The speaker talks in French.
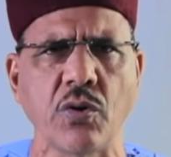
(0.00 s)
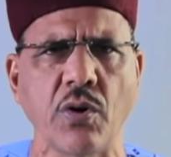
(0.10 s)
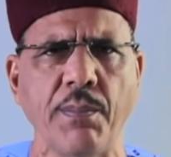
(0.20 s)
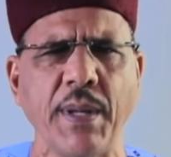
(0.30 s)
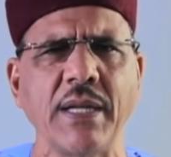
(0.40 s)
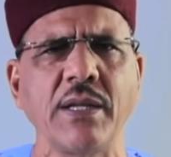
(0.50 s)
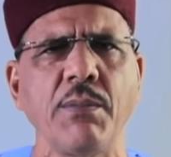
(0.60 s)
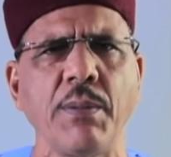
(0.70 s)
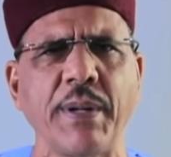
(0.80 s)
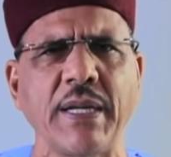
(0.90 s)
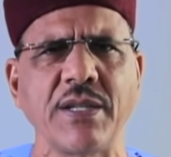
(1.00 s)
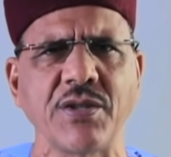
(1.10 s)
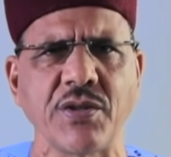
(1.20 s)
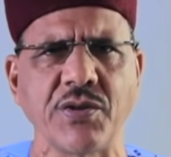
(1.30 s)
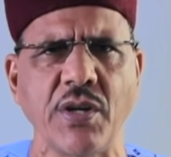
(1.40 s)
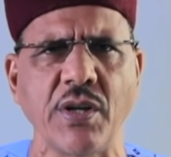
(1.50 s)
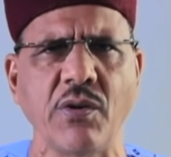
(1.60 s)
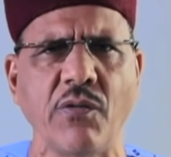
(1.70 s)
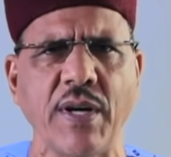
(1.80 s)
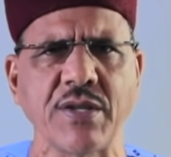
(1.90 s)
que bien de mes prédécesseurs
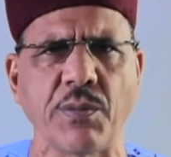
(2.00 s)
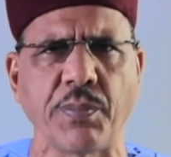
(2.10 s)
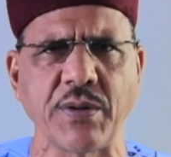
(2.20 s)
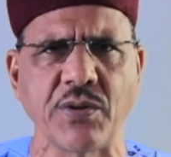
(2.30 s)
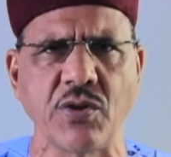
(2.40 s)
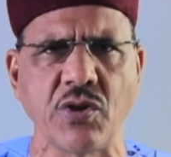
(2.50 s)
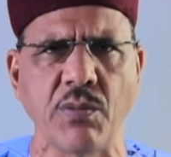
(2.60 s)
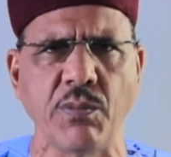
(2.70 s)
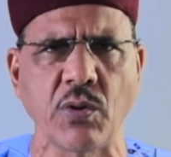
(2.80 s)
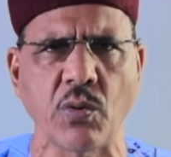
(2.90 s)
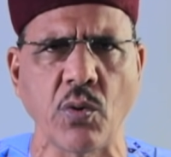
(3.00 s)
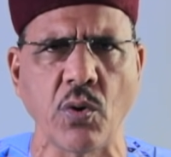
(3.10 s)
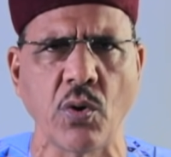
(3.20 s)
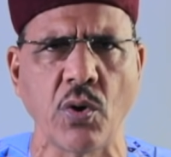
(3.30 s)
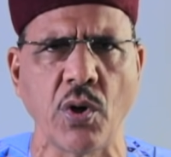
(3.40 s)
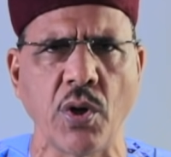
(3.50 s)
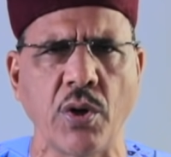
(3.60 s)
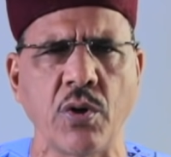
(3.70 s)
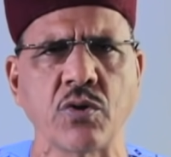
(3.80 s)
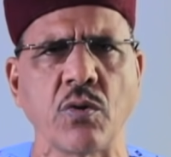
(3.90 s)
devant ce prestigieux micro
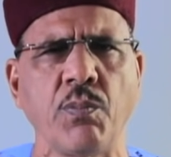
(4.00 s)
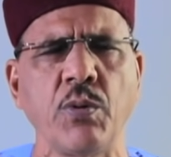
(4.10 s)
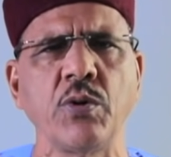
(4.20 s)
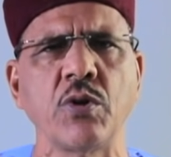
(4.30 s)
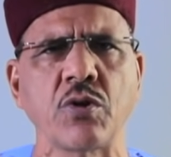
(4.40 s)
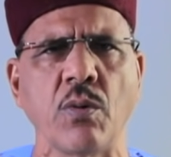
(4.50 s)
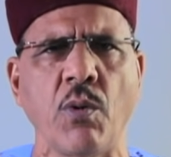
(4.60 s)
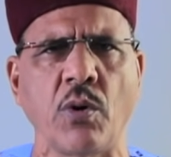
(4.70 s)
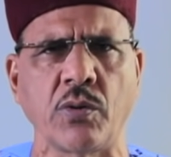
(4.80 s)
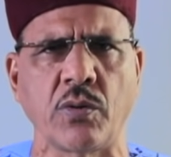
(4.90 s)
ne sont plus de ce monde.